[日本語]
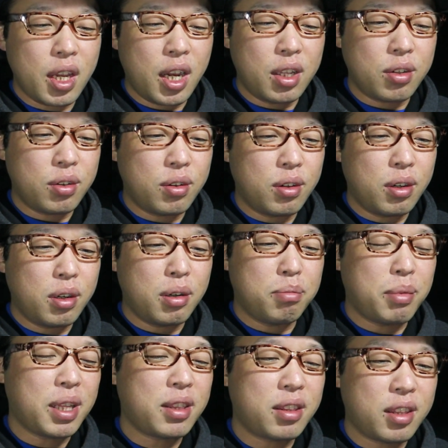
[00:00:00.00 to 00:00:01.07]
あ
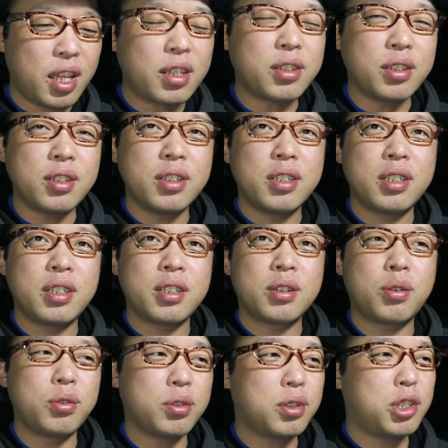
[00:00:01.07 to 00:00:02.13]
のー、全く、
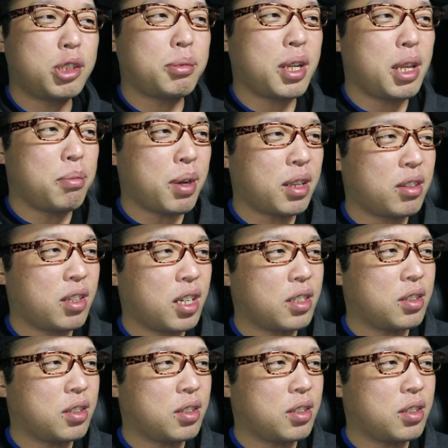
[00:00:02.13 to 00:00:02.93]
この車に全